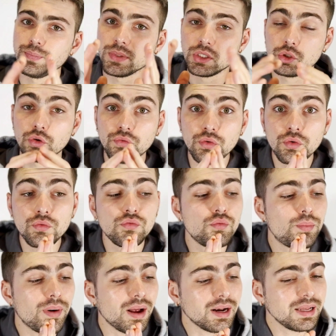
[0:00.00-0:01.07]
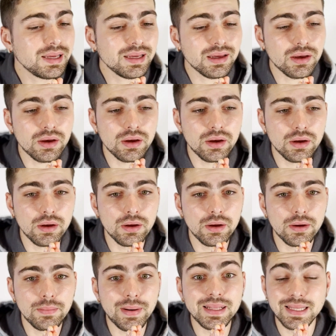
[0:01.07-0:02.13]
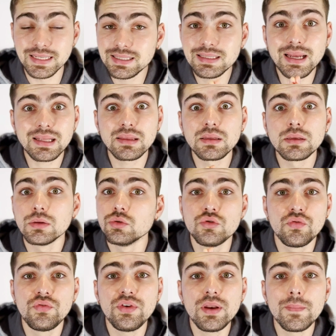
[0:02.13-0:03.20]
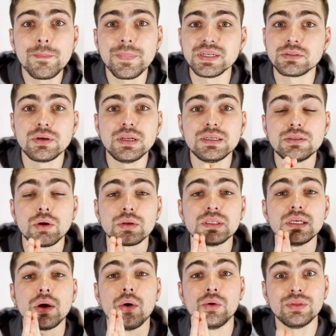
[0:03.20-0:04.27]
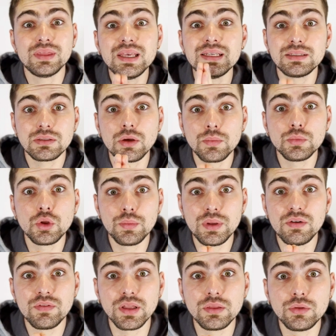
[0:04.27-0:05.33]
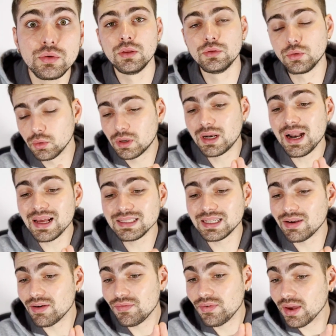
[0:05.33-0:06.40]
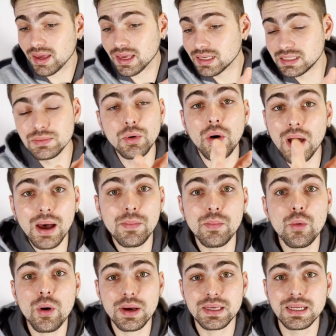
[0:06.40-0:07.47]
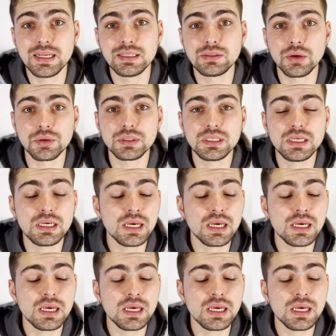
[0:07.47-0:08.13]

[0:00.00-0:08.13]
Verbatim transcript: je veux vous parler euh, bah, des stats du film, parce qu'il est sorti en décembre 2022. Donc là, ça va faire quasiment un mois qu'il est sorti,